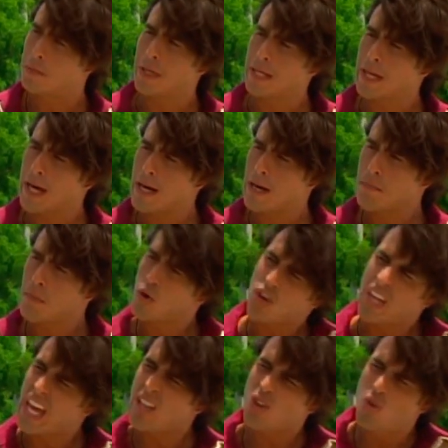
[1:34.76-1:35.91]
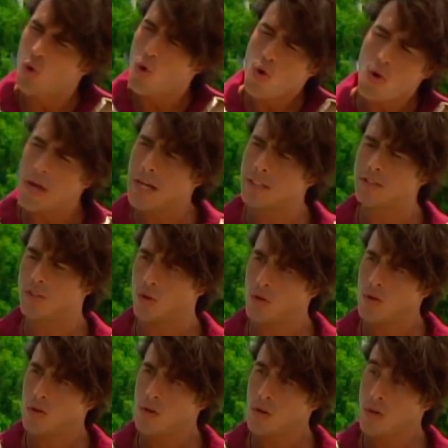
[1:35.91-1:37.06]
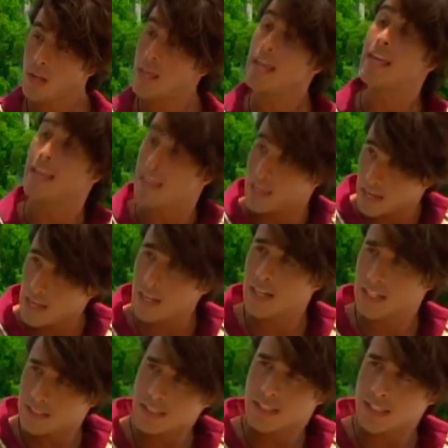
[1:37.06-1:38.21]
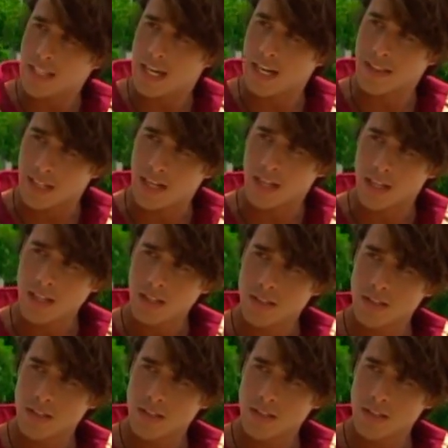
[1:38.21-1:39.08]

explicar por qué tú eres yo y quién es esa tal Andrea.